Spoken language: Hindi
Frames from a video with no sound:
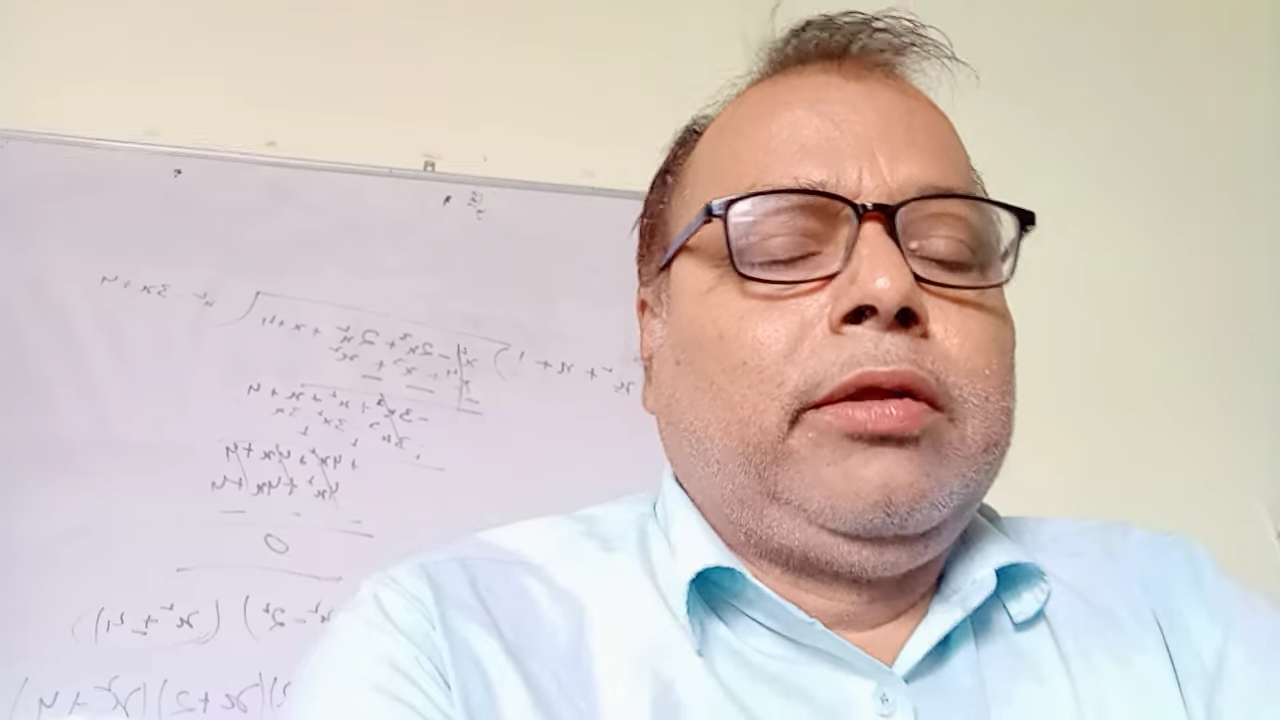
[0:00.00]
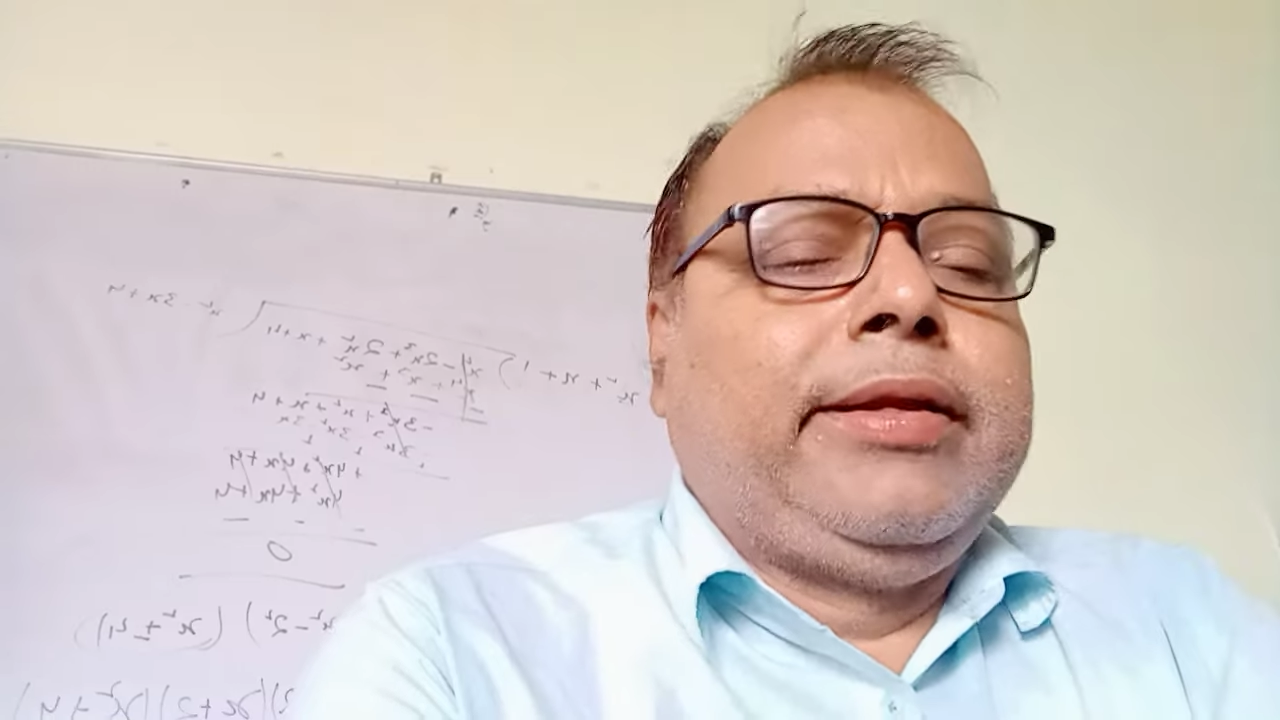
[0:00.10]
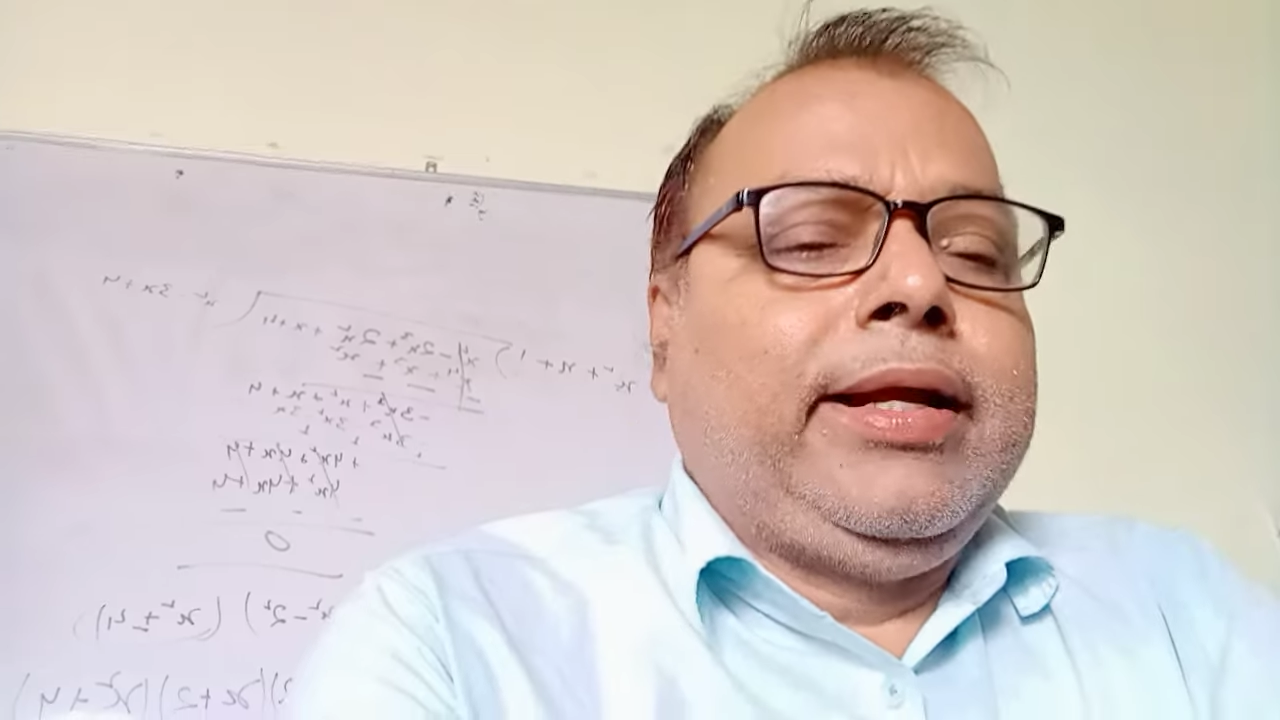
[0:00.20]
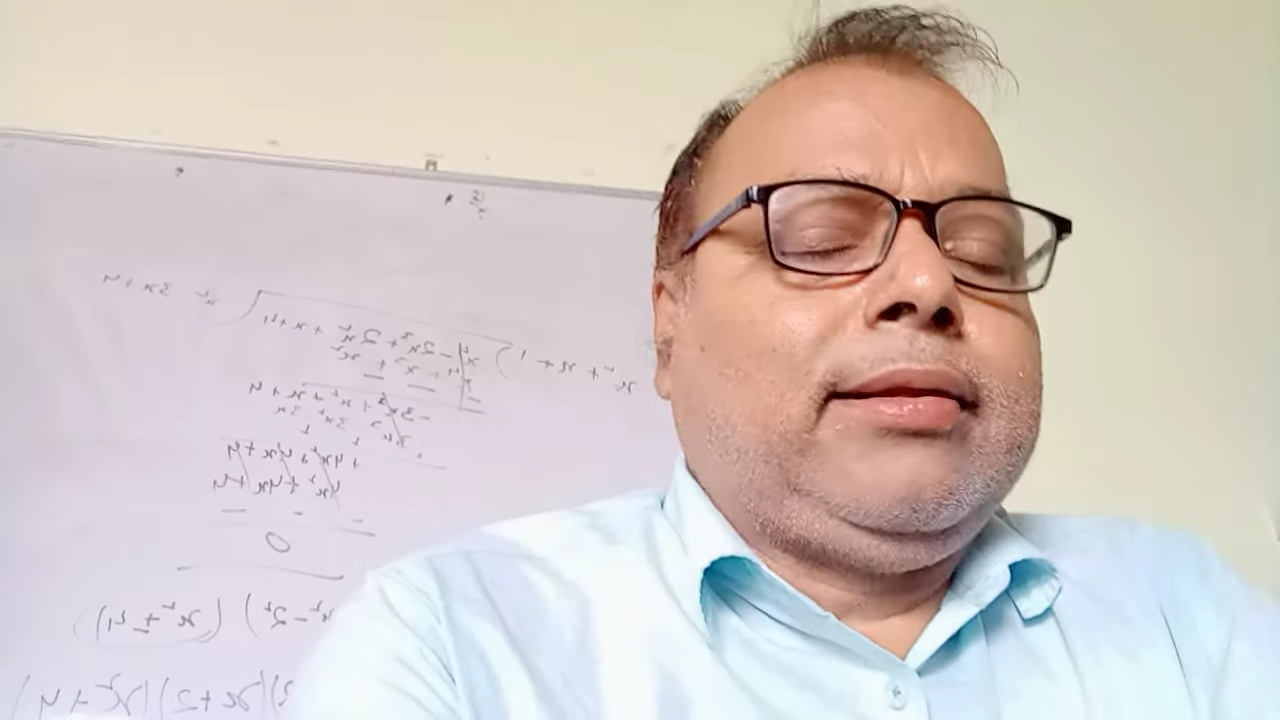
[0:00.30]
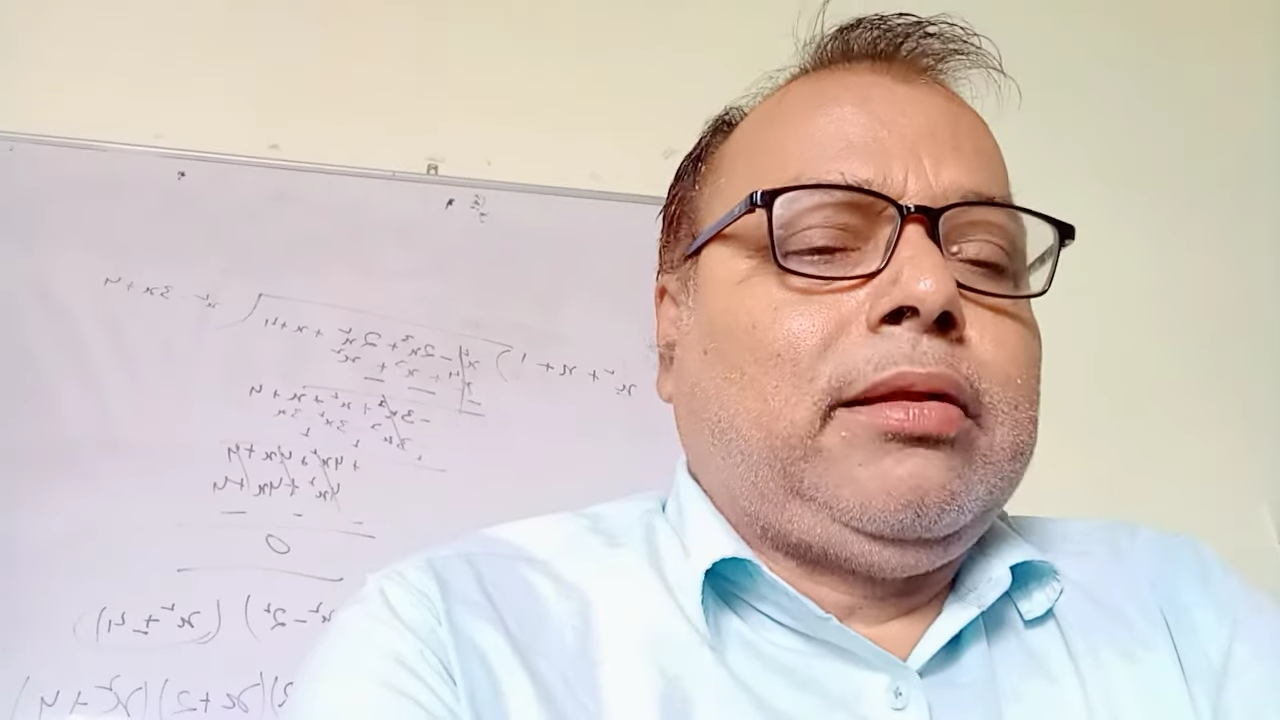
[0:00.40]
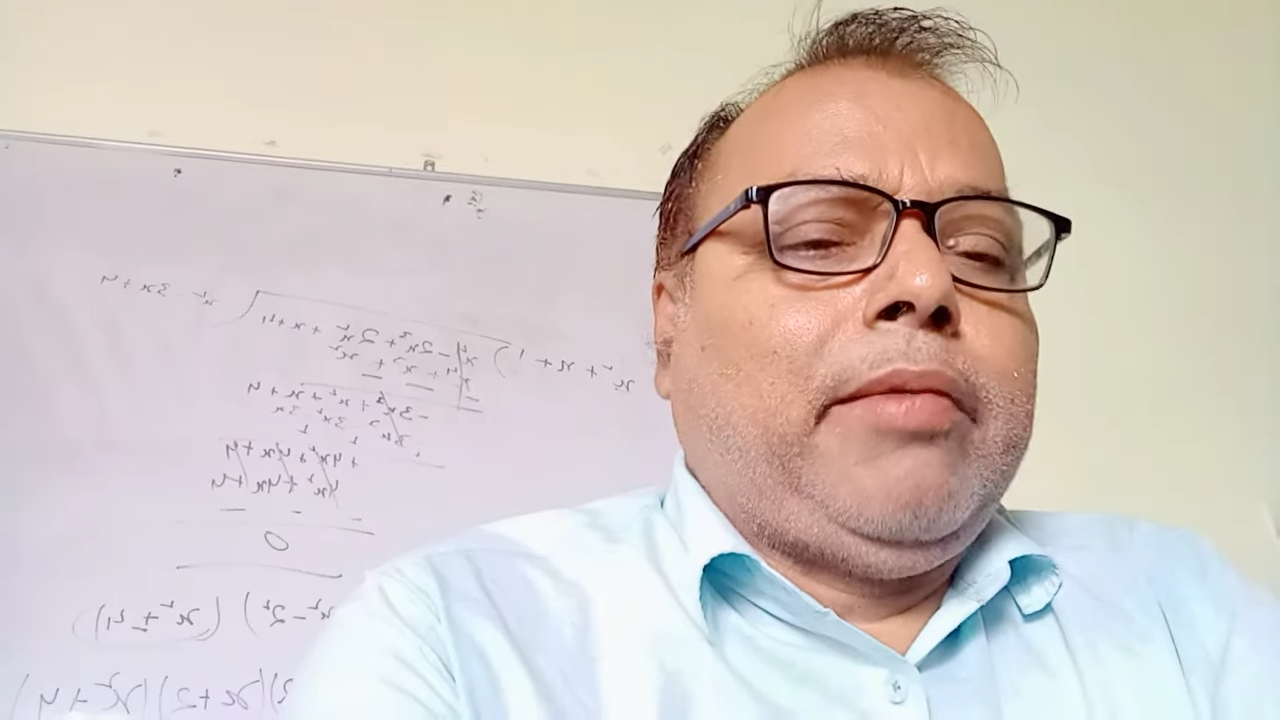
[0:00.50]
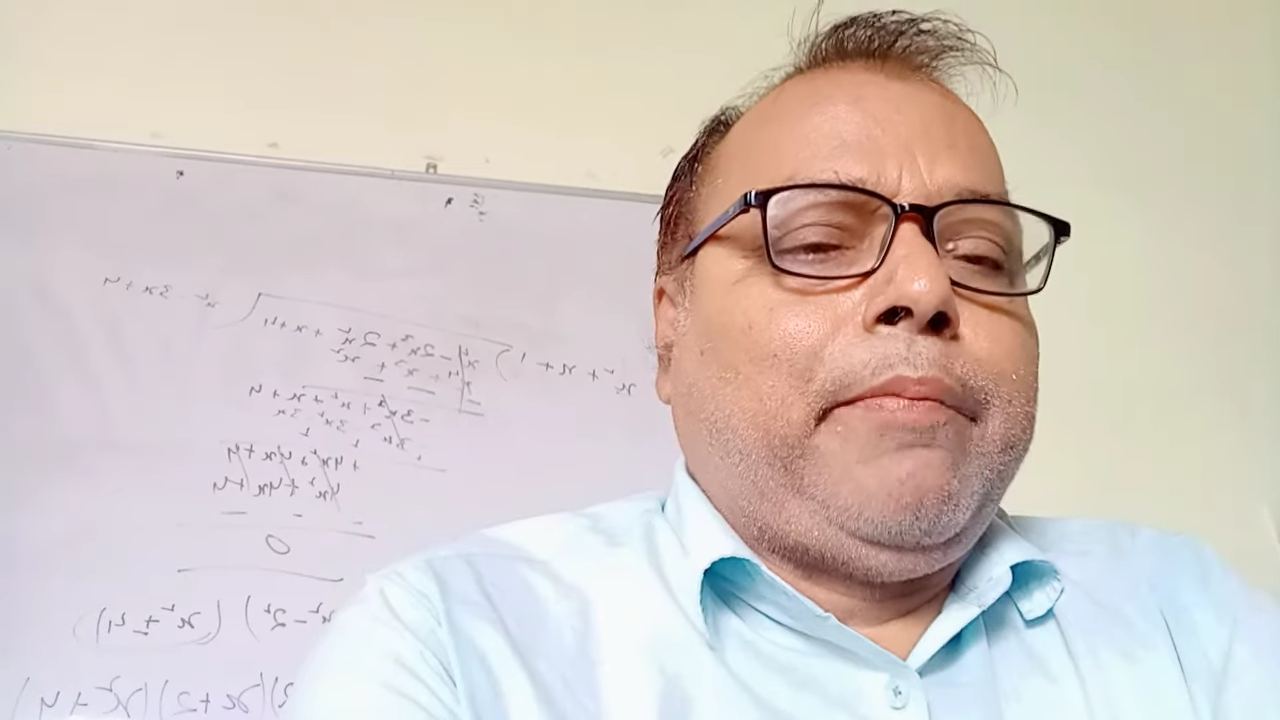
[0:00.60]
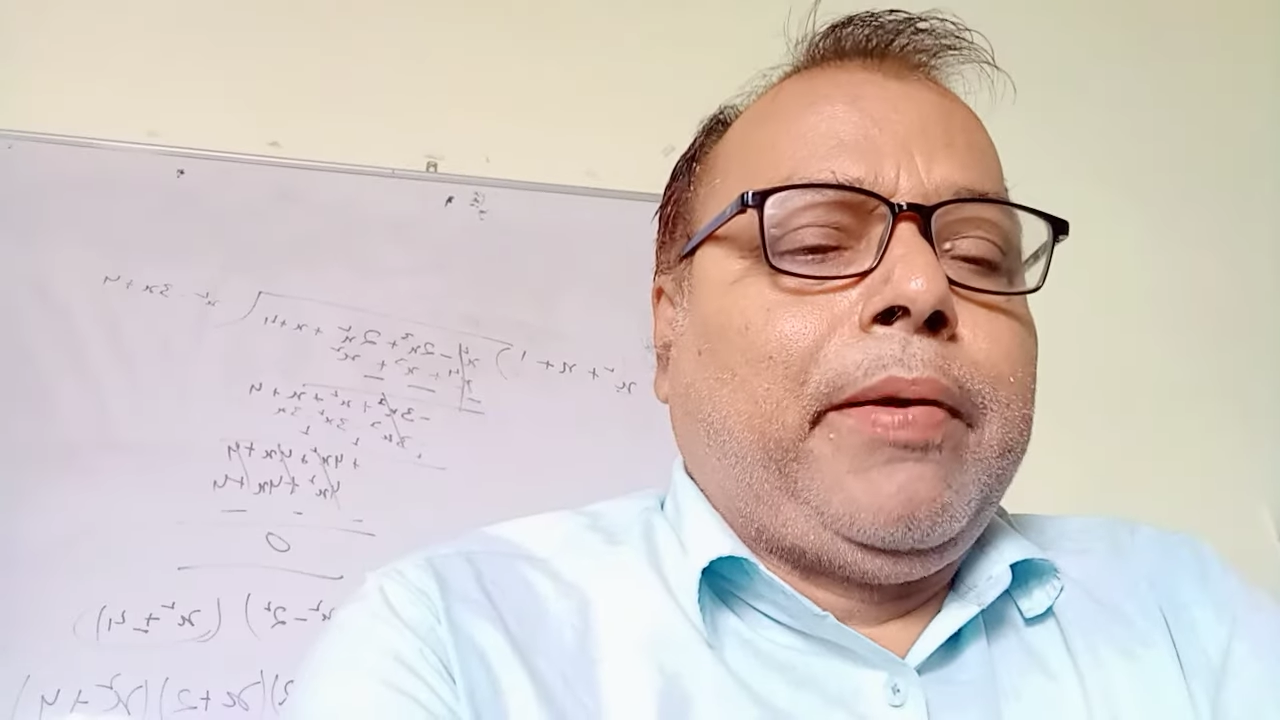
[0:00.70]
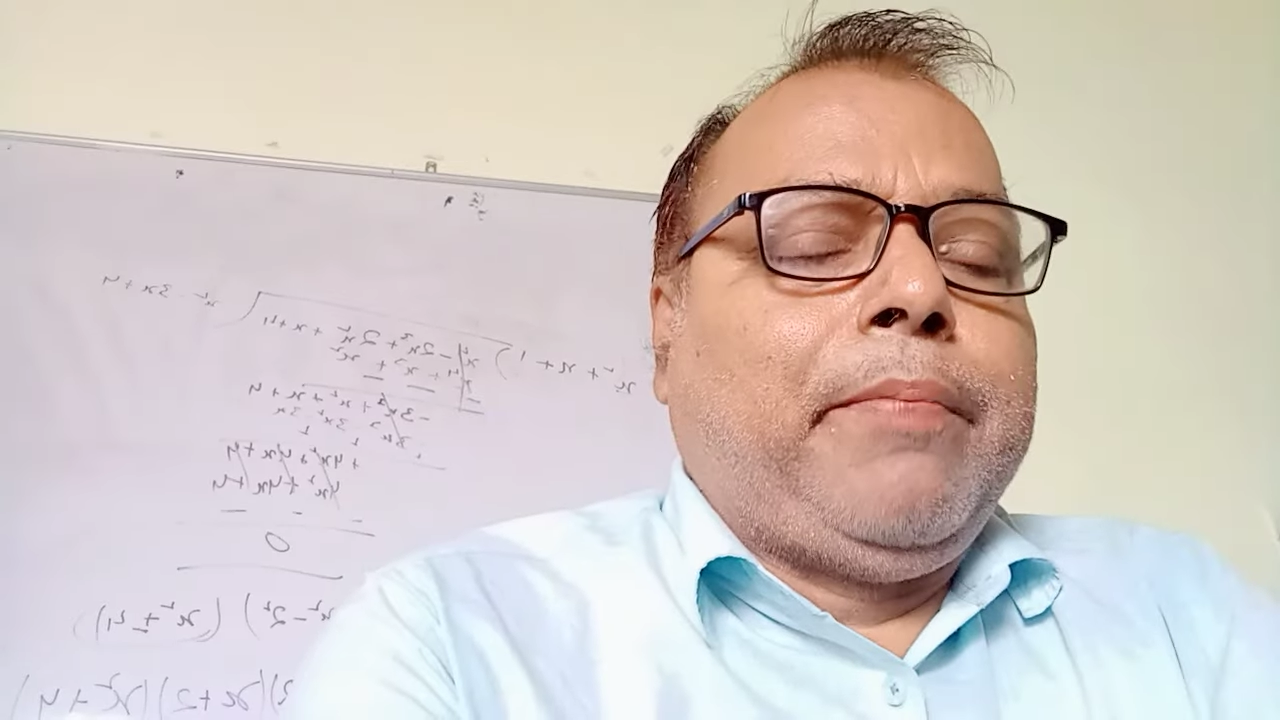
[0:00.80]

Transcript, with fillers: उस नियत समय